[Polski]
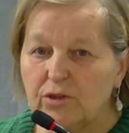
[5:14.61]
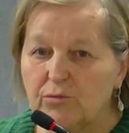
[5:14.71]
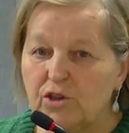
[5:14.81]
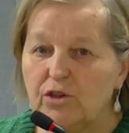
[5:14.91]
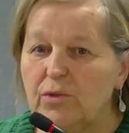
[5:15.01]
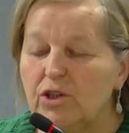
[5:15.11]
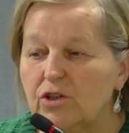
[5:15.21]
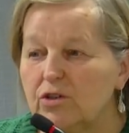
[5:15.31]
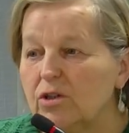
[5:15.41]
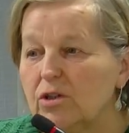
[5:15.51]
ją
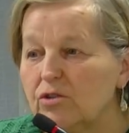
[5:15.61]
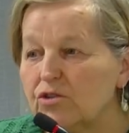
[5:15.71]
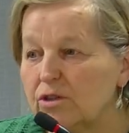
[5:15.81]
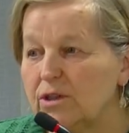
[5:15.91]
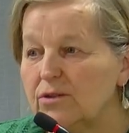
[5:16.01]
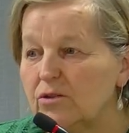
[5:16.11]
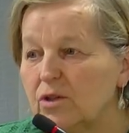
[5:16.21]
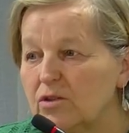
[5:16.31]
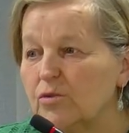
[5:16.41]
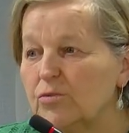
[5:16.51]
przyjmiecie, to około 30
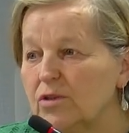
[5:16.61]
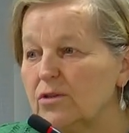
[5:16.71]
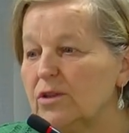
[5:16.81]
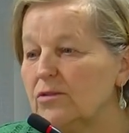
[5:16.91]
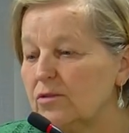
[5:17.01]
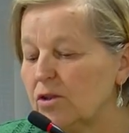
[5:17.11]
osób do, do,